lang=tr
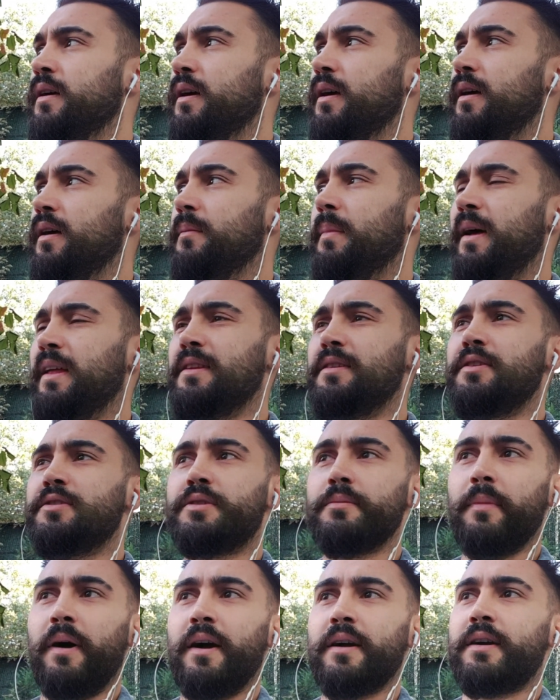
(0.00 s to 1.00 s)
e, ben
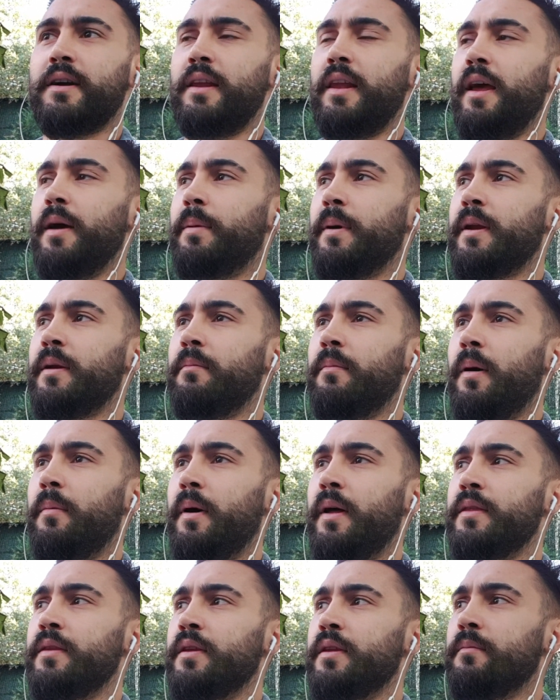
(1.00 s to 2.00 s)
işimi hakkıyla yaparım
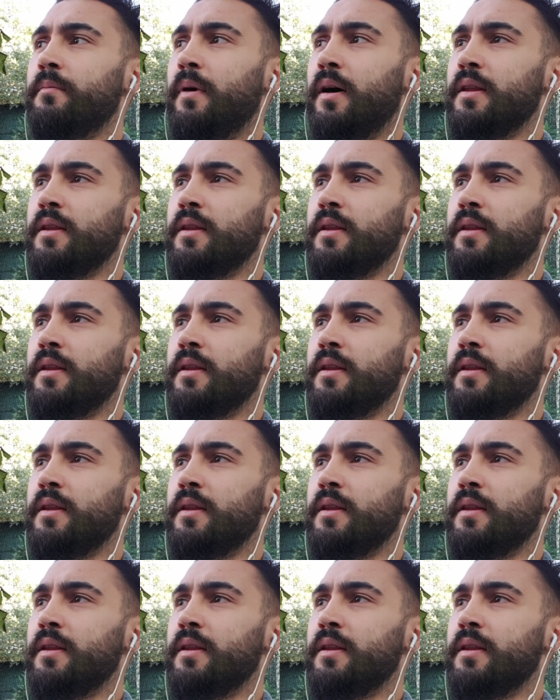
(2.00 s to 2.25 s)
baba anladım mı